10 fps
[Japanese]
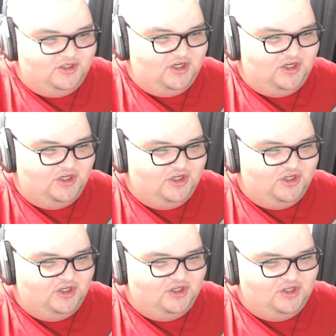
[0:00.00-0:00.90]

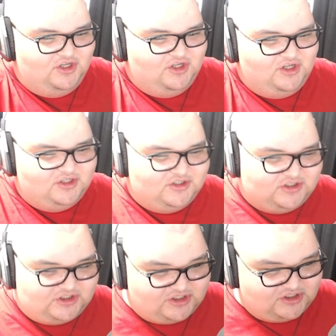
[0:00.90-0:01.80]
1、
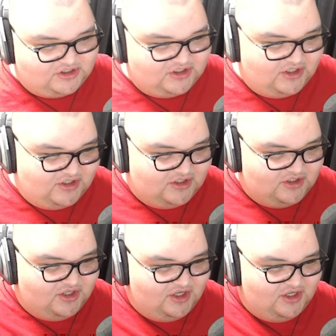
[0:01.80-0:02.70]

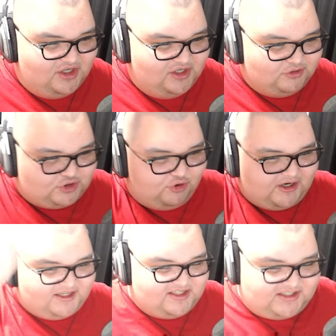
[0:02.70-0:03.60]
2後ろ
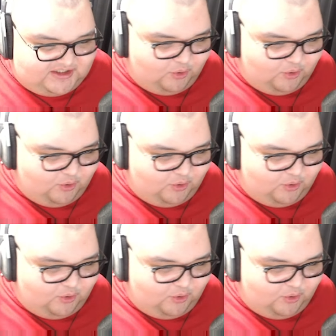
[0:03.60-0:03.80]
から隕石ド